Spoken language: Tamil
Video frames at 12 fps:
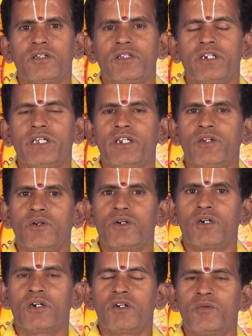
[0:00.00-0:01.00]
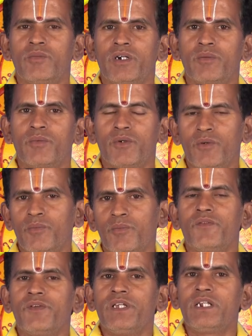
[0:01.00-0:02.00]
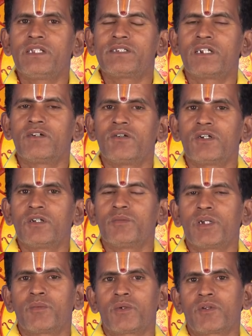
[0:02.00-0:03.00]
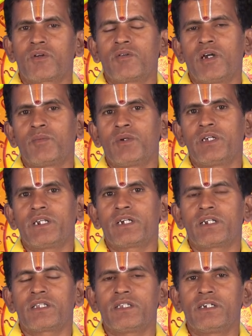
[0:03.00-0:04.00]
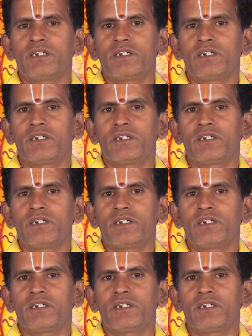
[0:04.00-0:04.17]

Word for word: திடீர் யோகங்களும் ஏற்படும் வீண் செலவுகளும் இருப்பதற்கு வாய்ப்புகள் இருக்கிறது